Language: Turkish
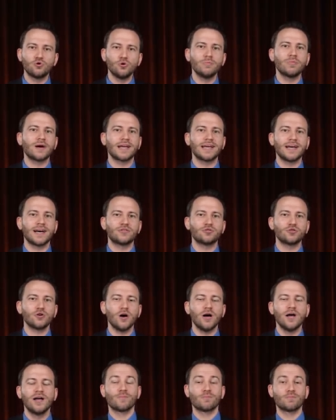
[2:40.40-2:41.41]
kumbaraya
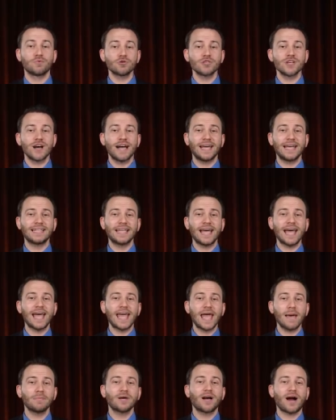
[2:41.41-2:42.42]
atıyor. Bu sayede
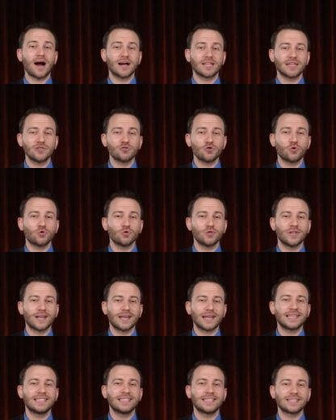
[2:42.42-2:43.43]
hem kardeş
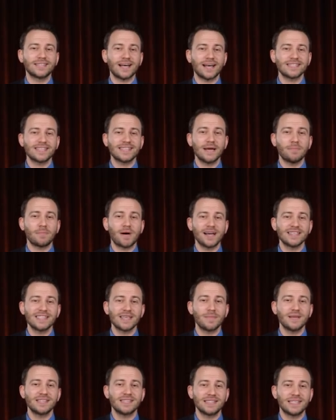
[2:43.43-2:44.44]
okullara kırtasiye
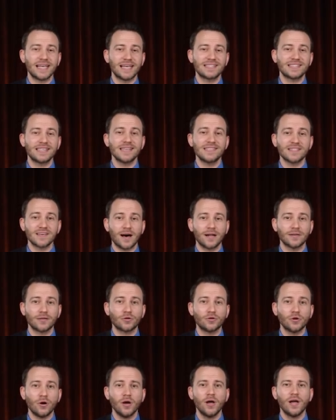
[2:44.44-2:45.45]
malzemesi desteği
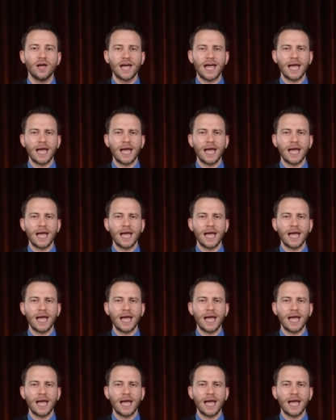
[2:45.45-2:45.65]
sağlanıyor